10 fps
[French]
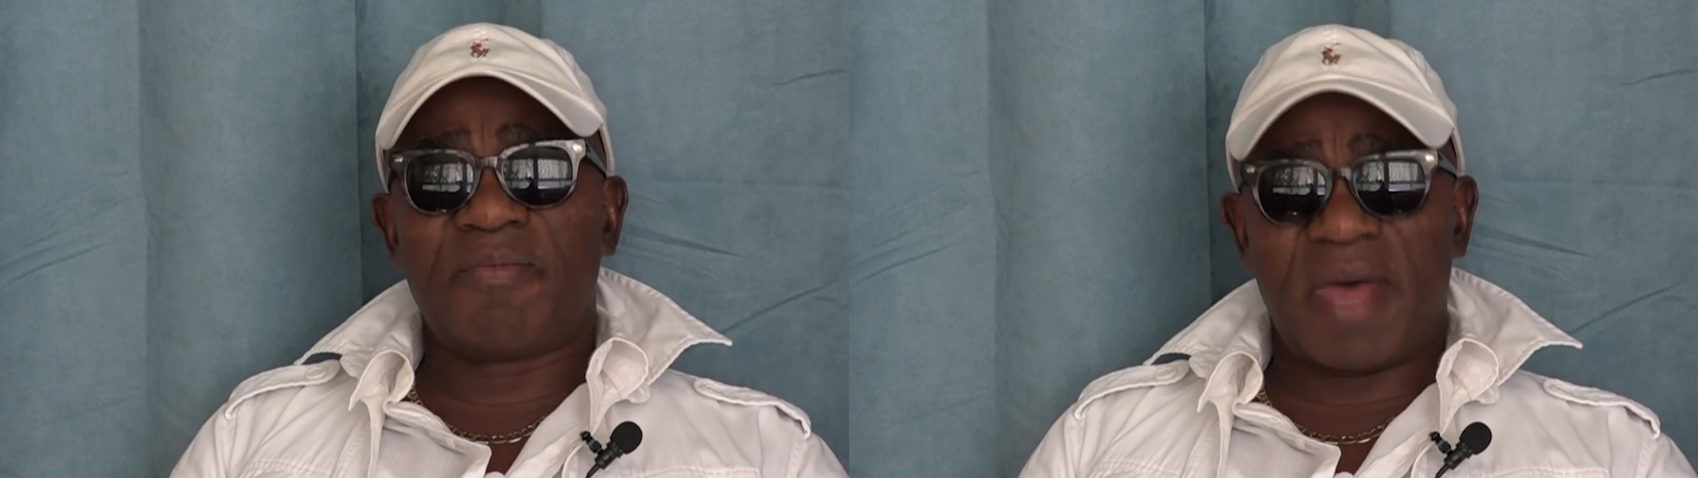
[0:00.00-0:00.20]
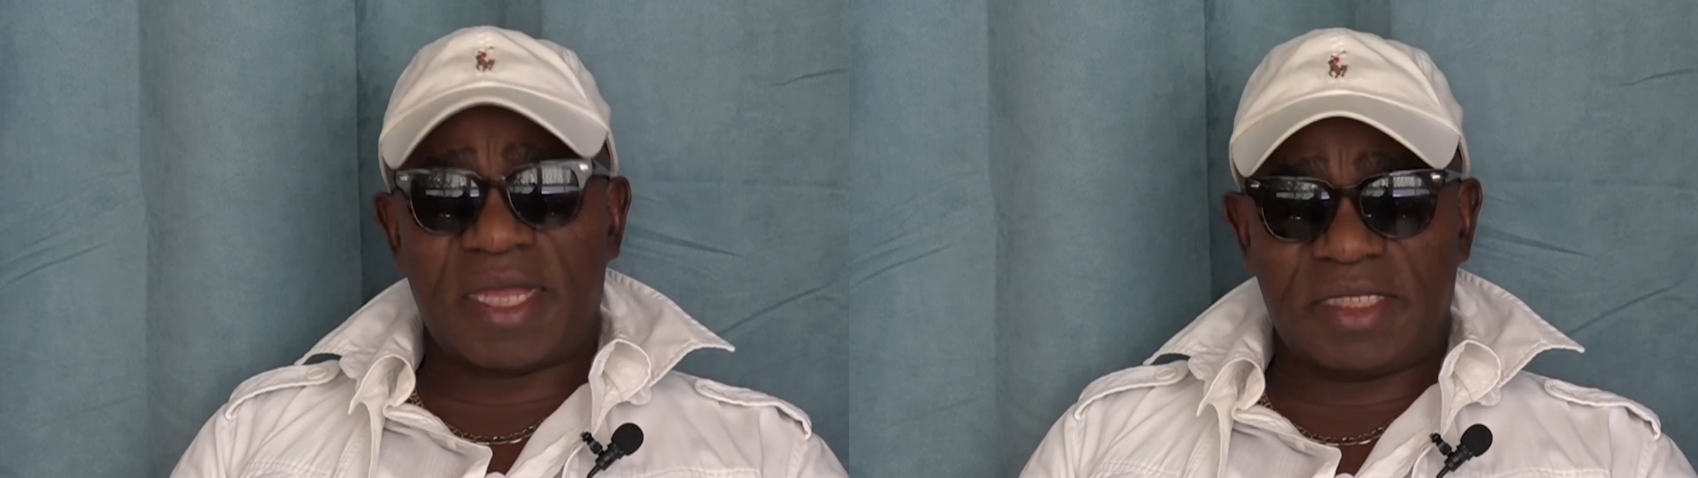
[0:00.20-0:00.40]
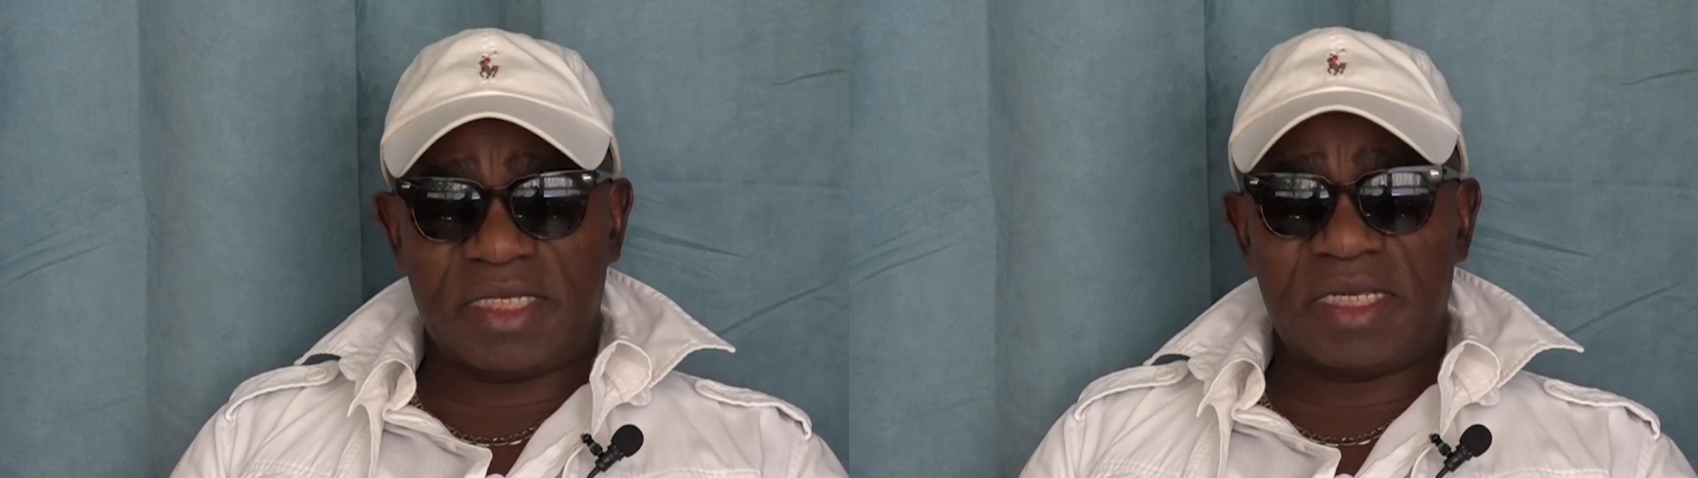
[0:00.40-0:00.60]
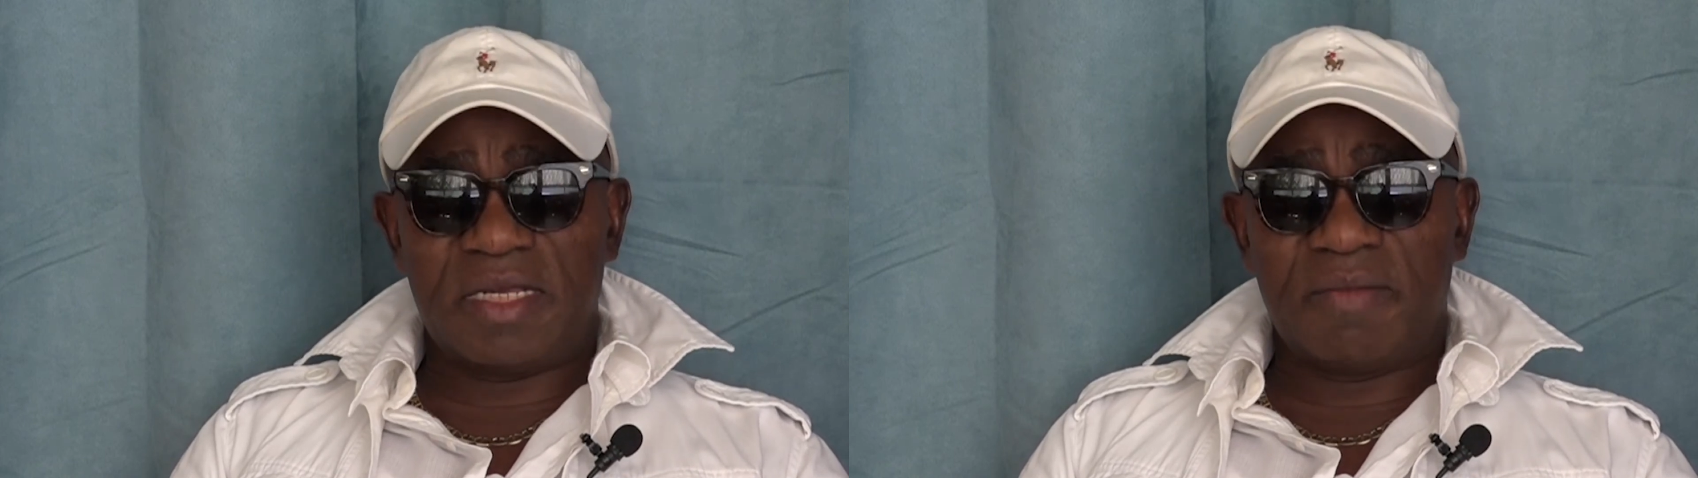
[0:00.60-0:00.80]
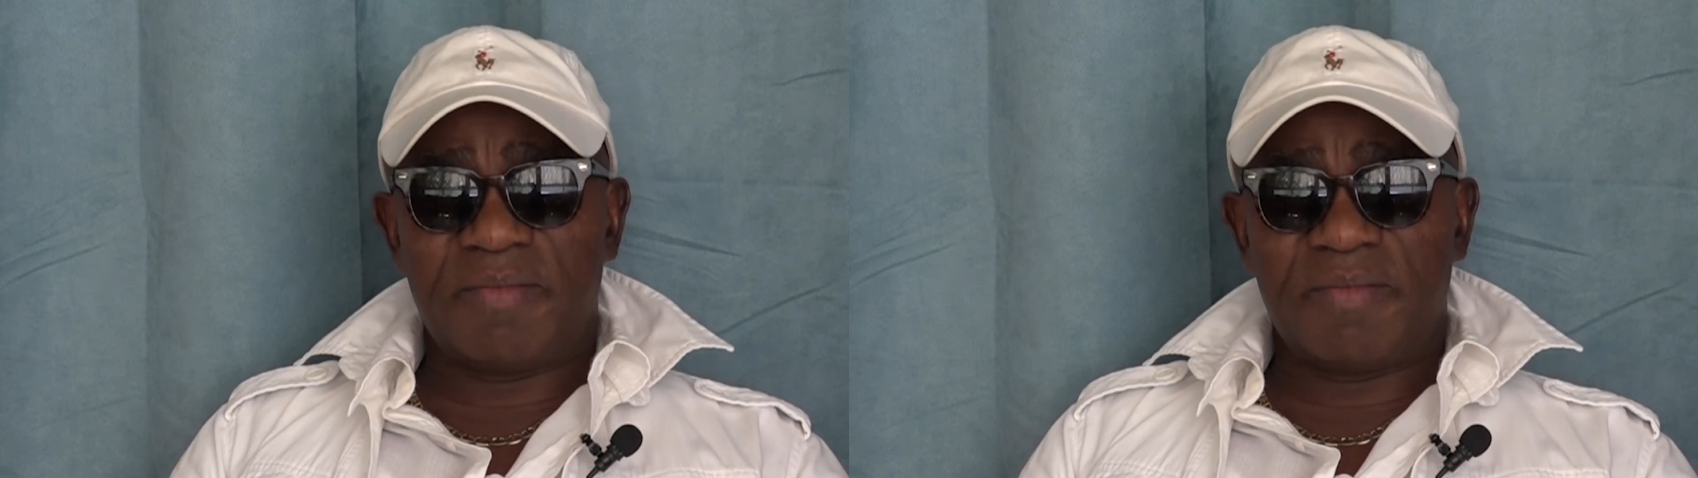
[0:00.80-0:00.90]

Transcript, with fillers: est parti,